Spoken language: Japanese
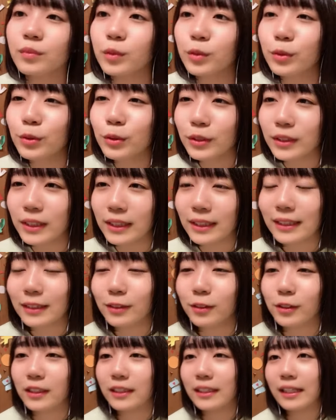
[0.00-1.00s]
フルで聞く
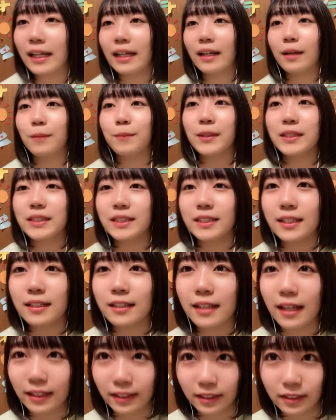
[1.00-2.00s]
機会がマジで
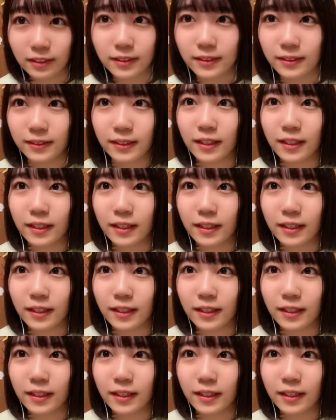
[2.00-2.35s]
ないです